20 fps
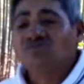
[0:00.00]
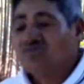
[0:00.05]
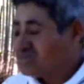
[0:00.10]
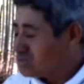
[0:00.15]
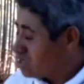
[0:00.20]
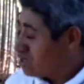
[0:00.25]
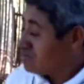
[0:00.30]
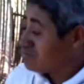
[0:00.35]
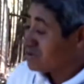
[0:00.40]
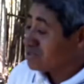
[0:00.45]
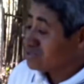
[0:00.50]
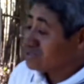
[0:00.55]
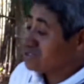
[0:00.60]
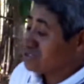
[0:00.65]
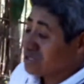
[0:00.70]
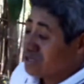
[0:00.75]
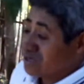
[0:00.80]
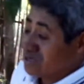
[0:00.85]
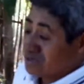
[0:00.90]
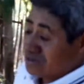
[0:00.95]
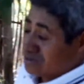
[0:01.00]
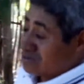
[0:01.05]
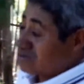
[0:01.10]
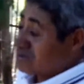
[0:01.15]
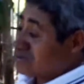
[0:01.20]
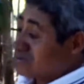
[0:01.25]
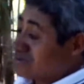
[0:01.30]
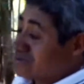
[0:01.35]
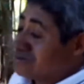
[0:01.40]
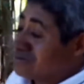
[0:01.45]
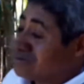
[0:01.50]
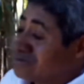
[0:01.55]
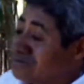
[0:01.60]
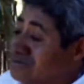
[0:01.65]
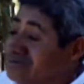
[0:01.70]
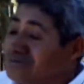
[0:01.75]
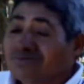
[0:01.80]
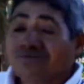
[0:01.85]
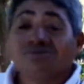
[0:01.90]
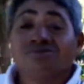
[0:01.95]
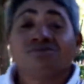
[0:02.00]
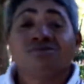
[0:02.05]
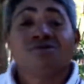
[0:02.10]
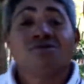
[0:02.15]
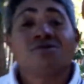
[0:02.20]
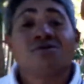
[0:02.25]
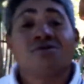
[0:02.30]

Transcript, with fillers: Não tem pra ninguém. Que interessante, né?